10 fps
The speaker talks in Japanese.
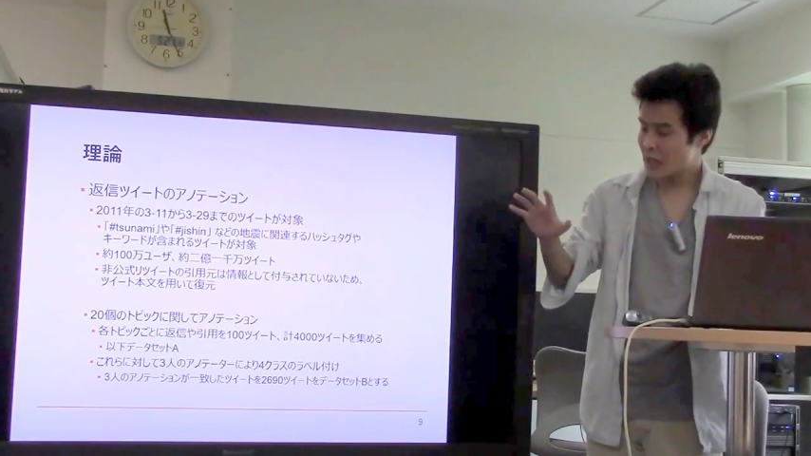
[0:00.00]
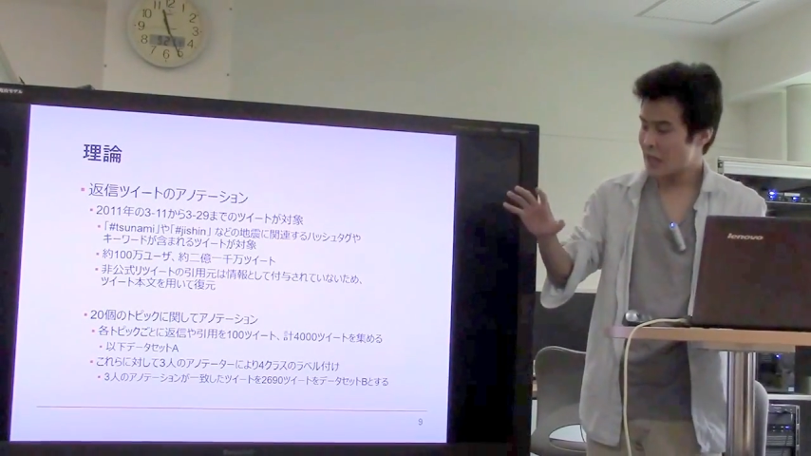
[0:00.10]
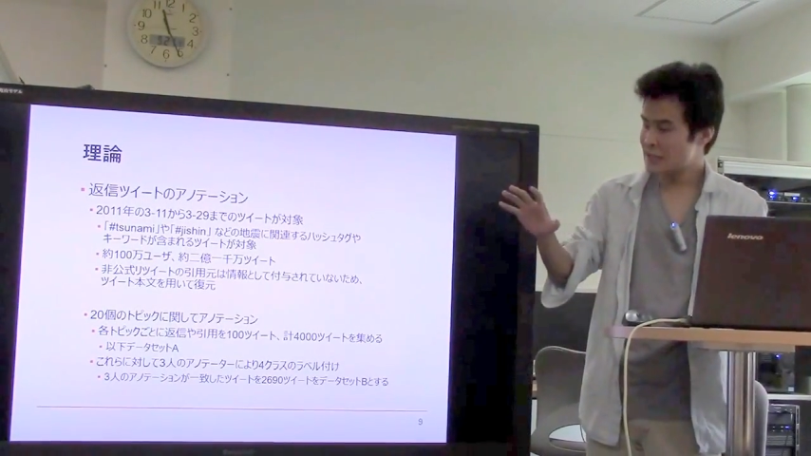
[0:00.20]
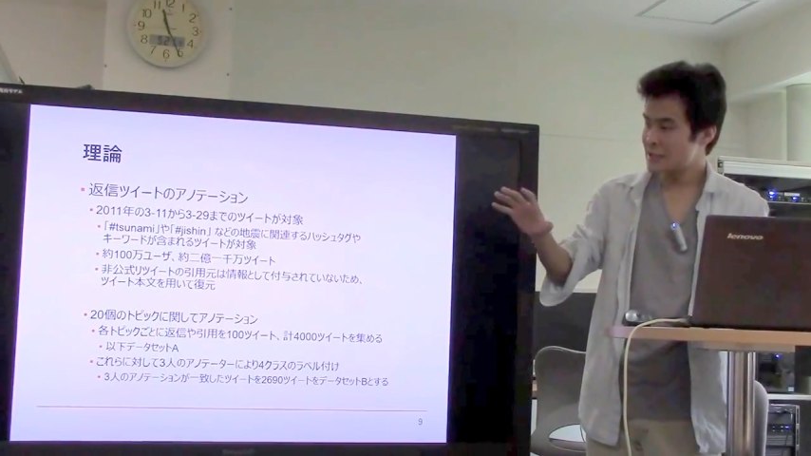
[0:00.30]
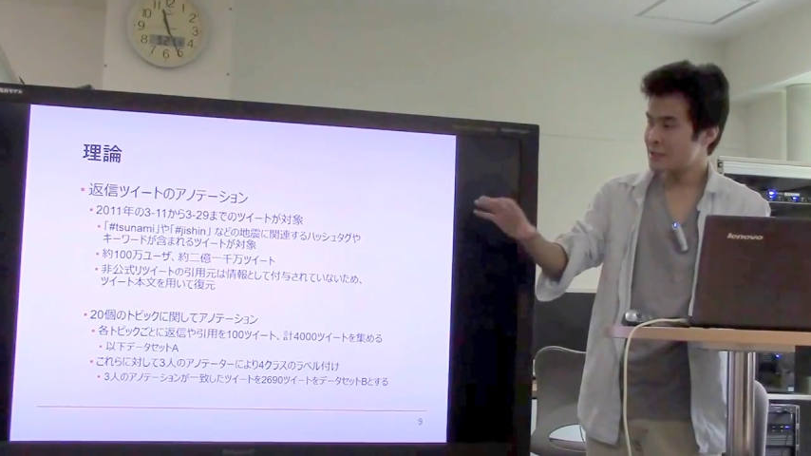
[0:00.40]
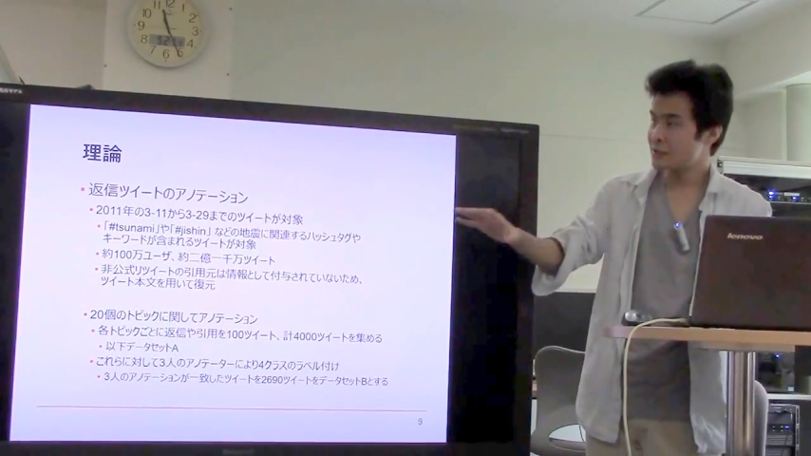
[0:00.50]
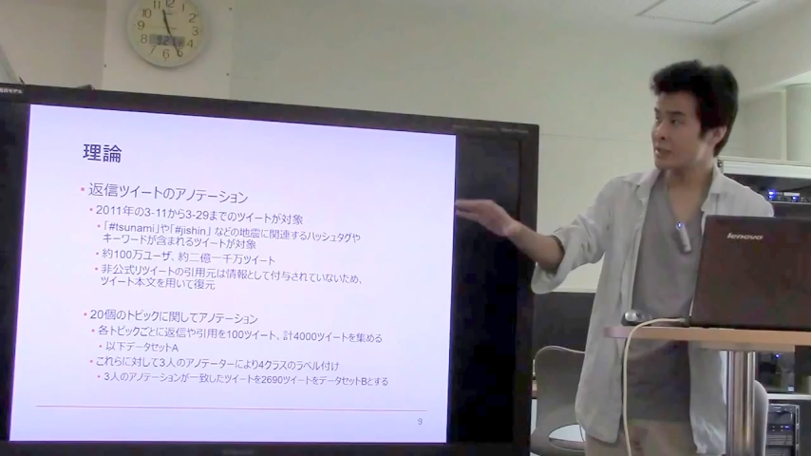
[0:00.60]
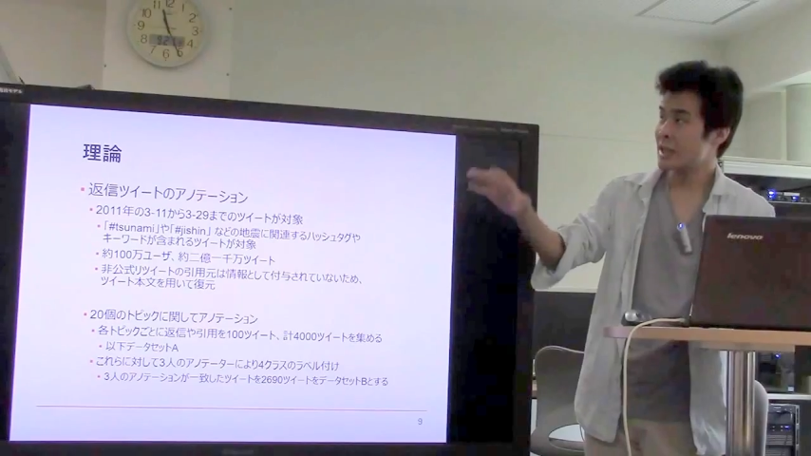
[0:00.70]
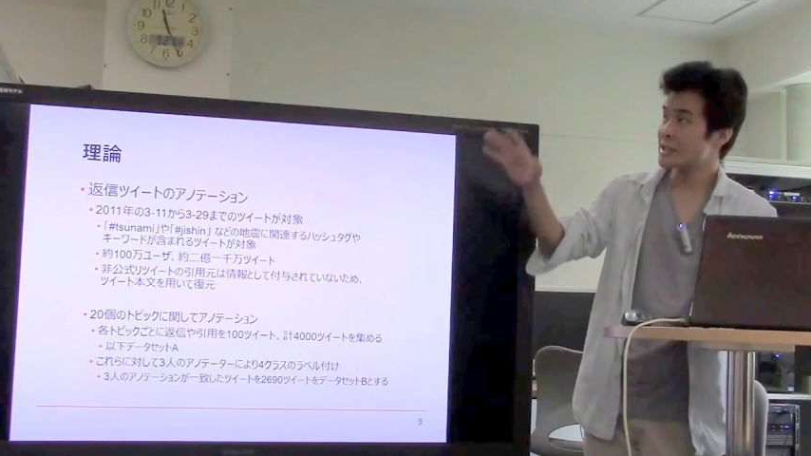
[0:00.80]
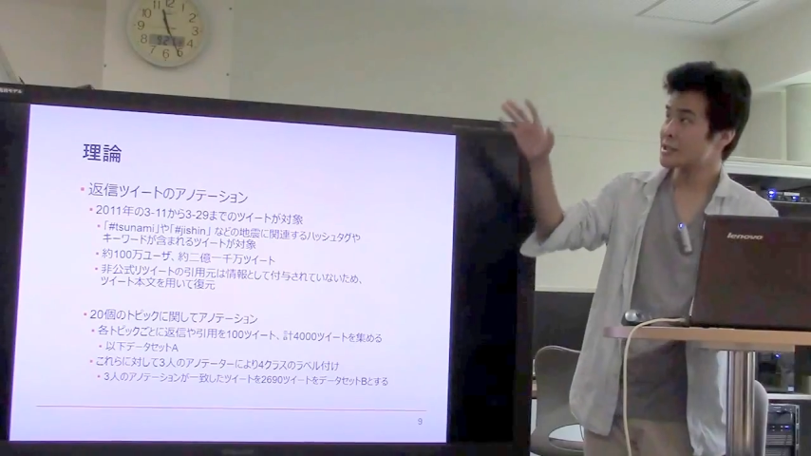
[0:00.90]
えツイート
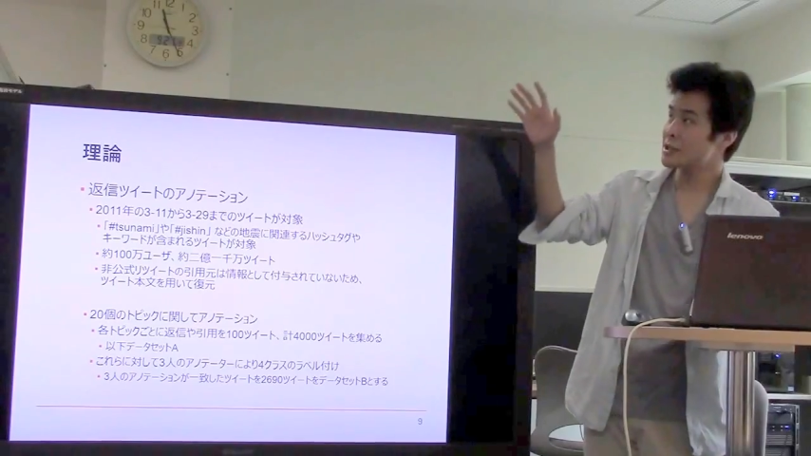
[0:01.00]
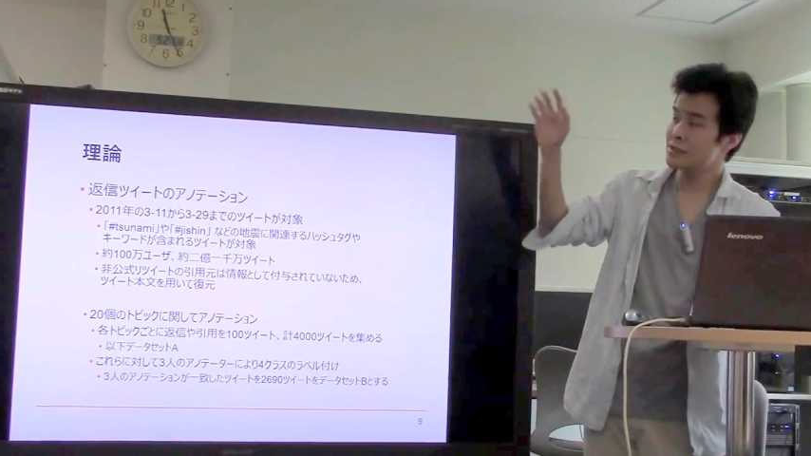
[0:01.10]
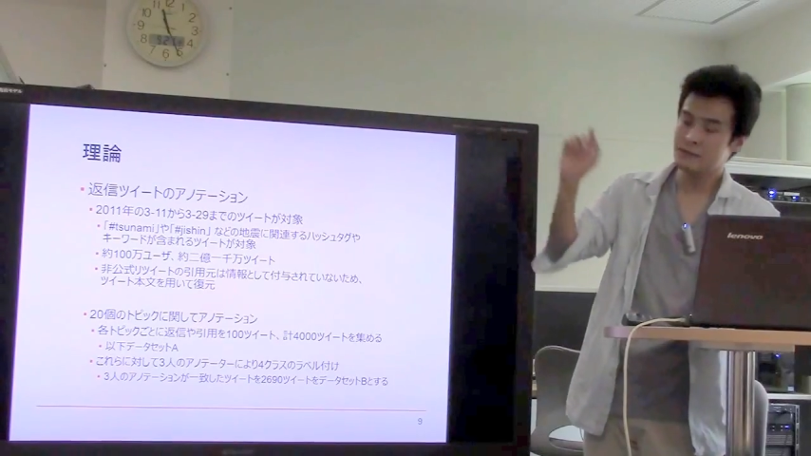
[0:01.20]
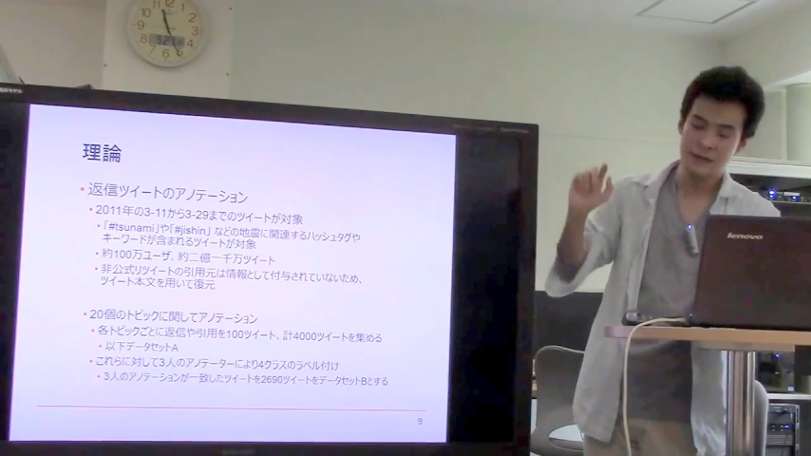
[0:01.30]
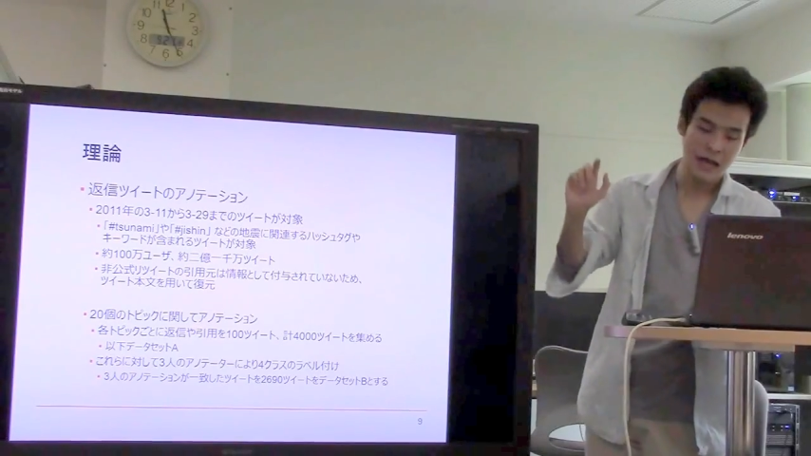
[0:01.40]
に対する